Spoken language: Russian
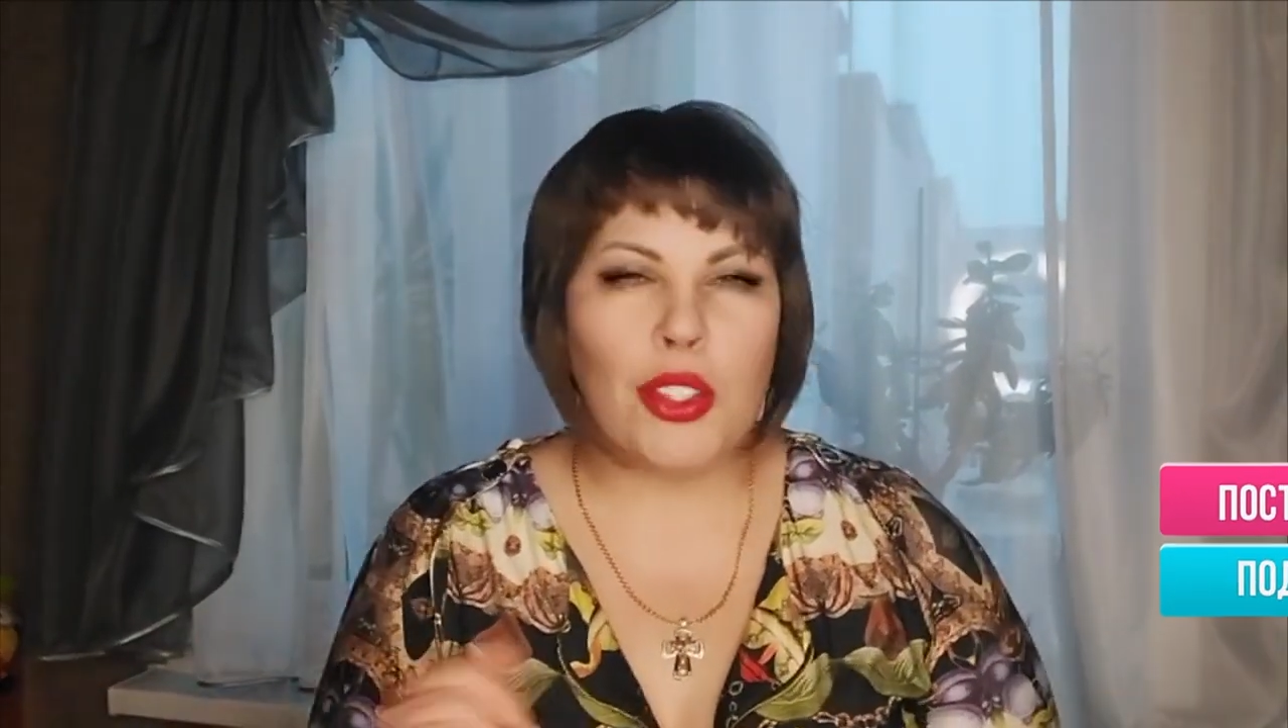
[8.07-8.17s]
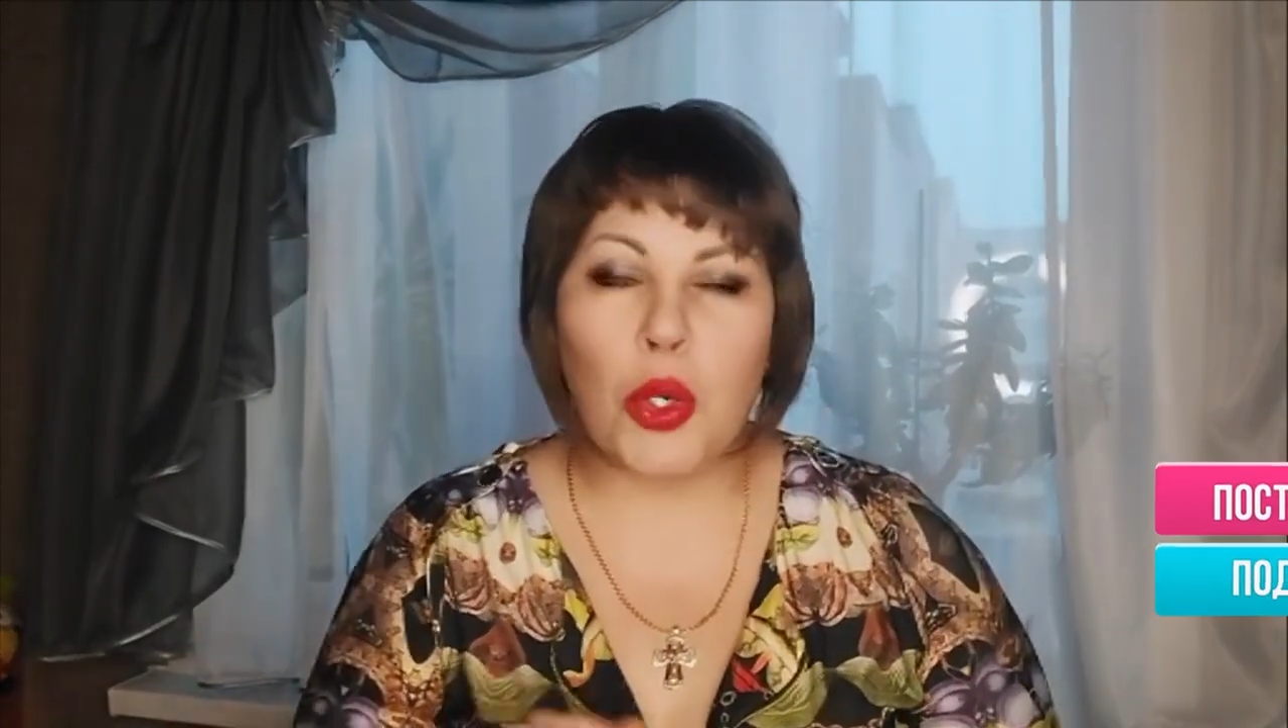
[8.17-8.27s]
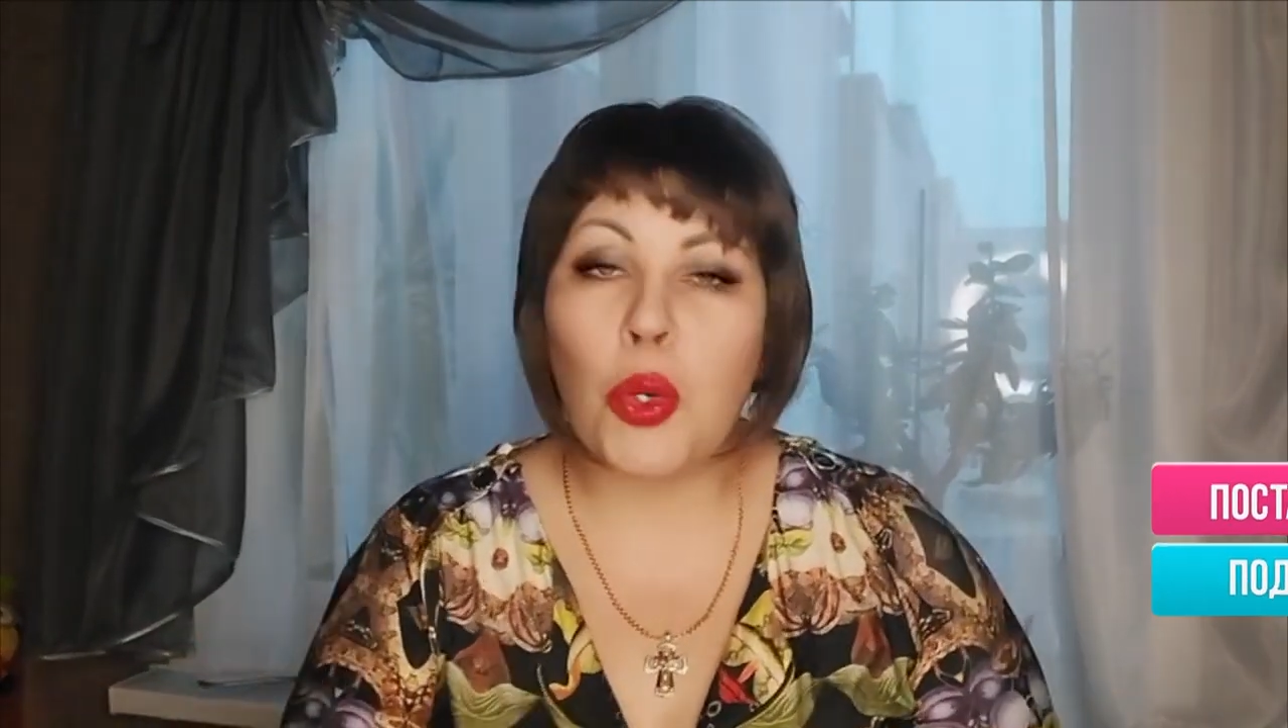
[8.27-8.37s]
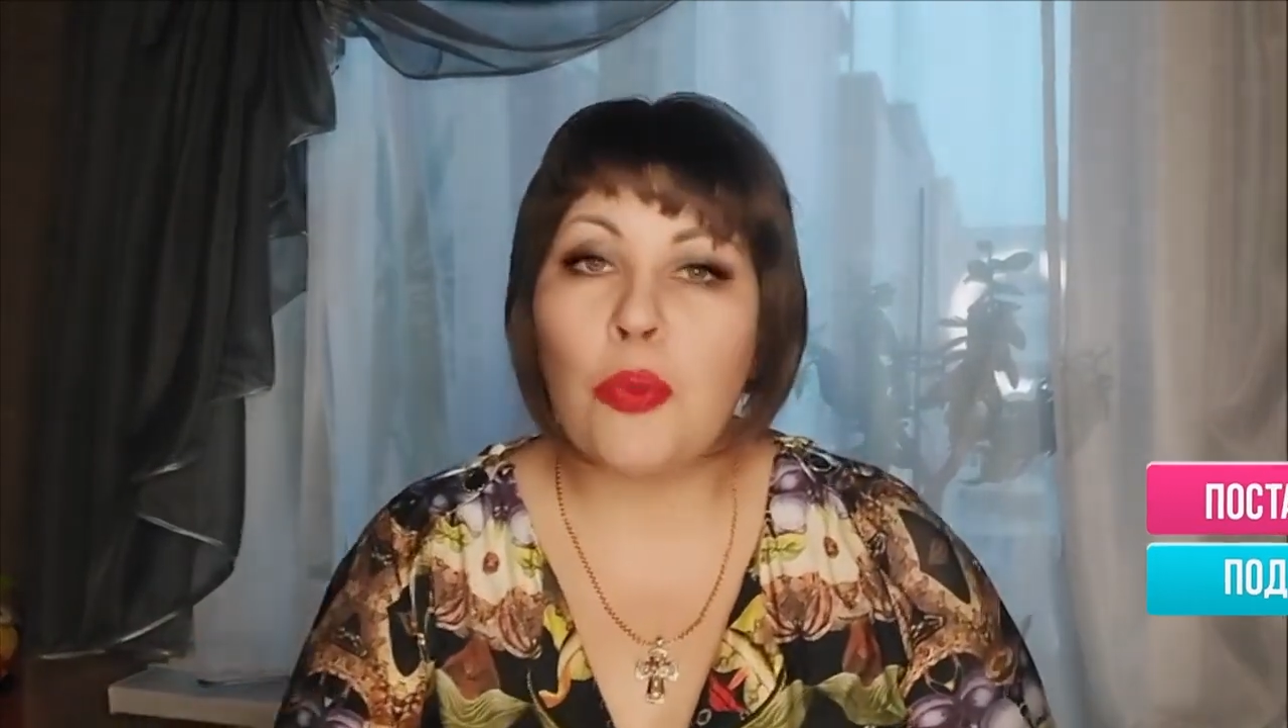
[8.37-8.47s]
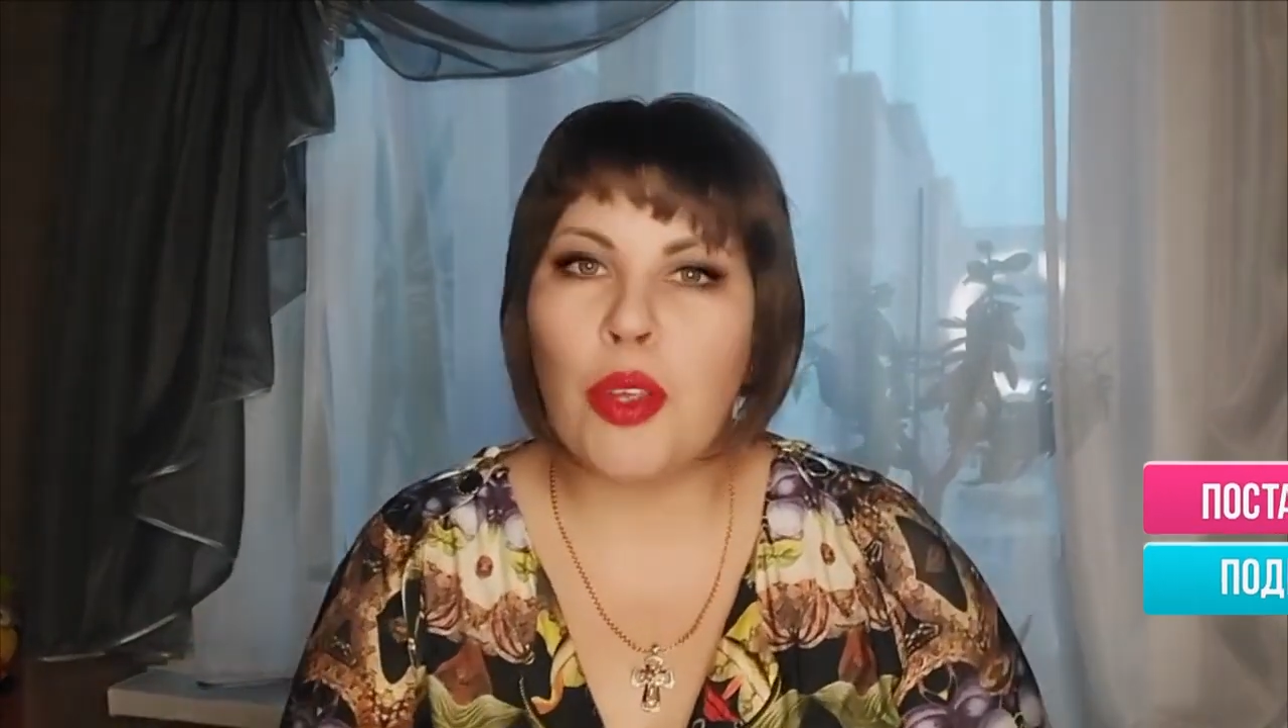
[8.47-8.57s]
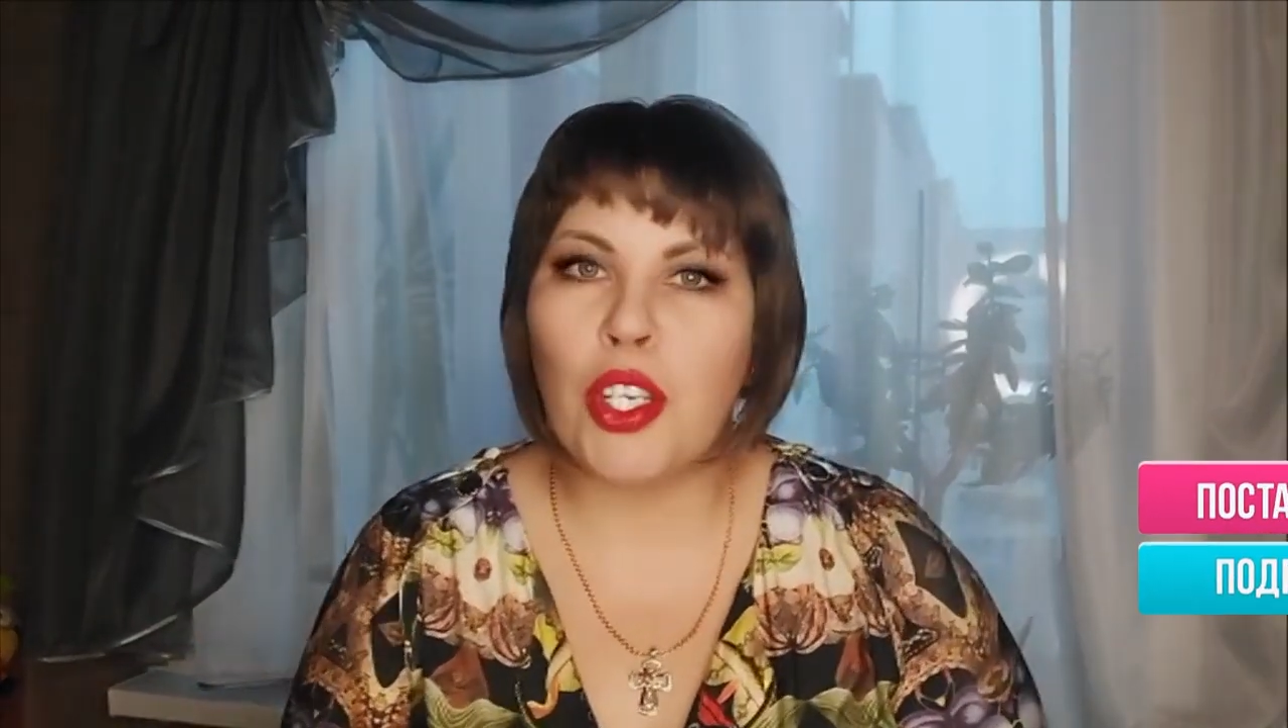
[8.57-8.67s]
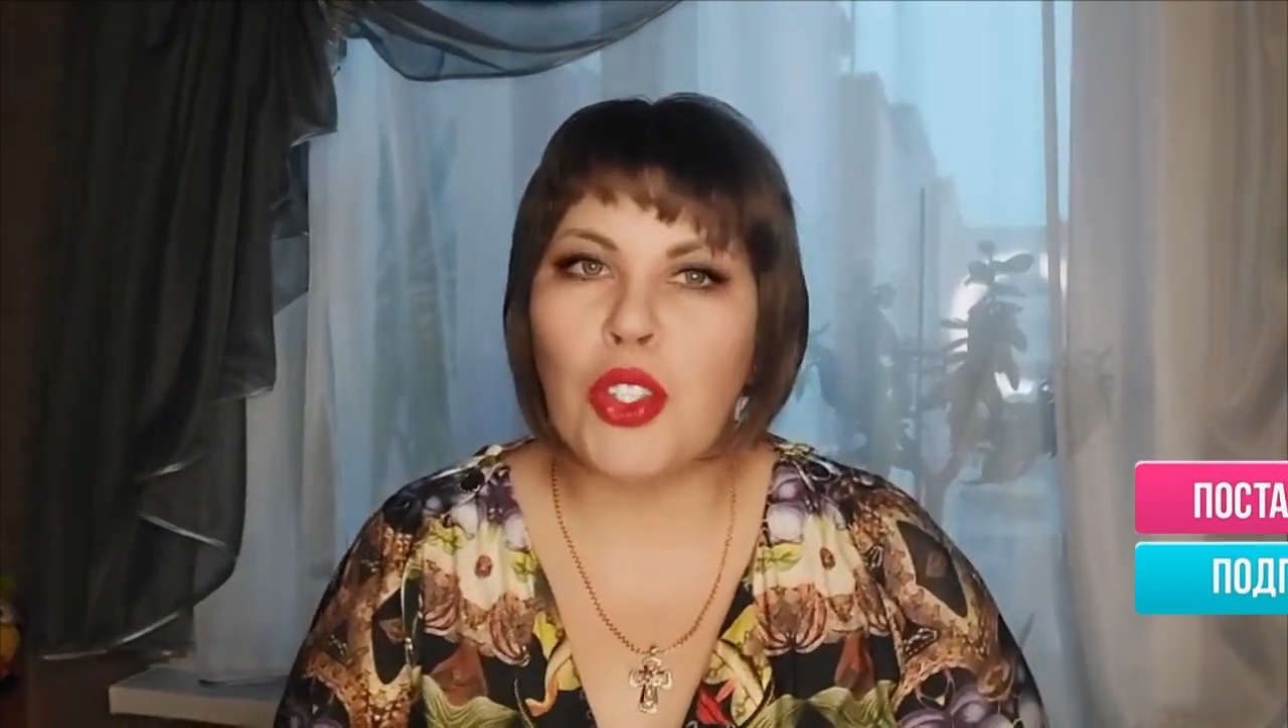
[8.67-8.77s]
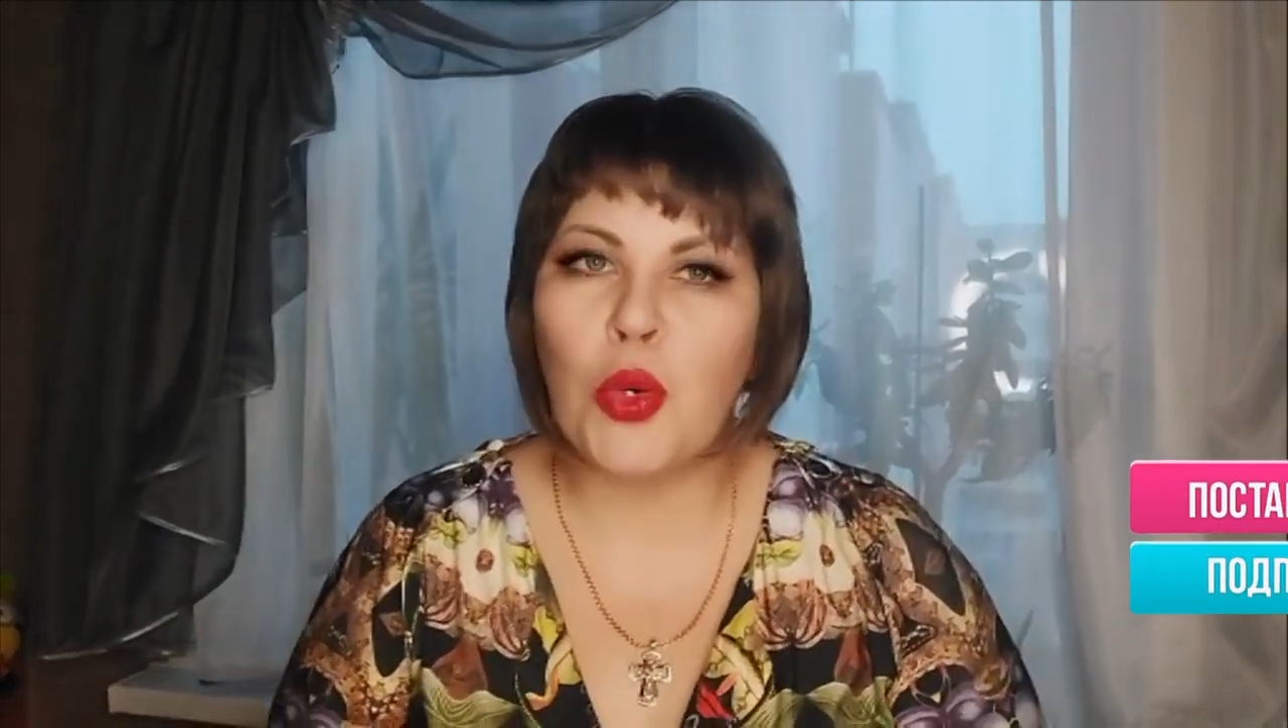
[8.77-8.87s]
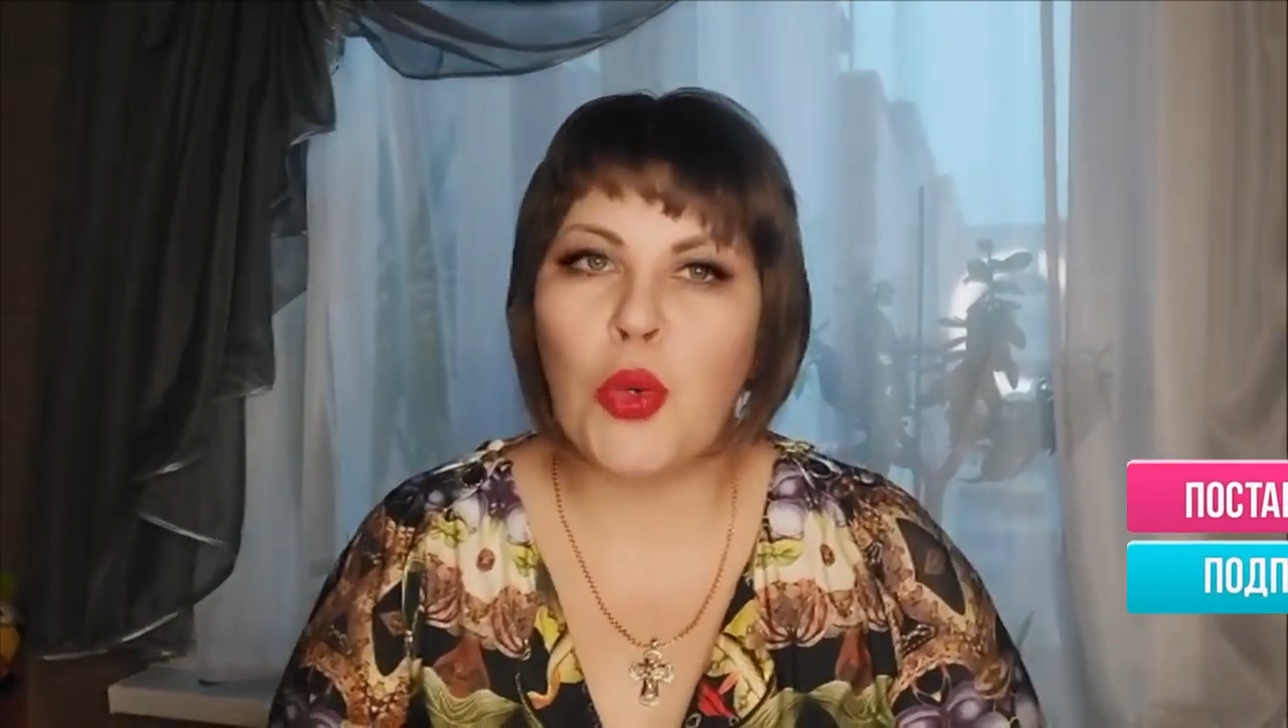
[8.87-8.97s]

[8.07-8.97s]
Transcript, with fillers: друг перед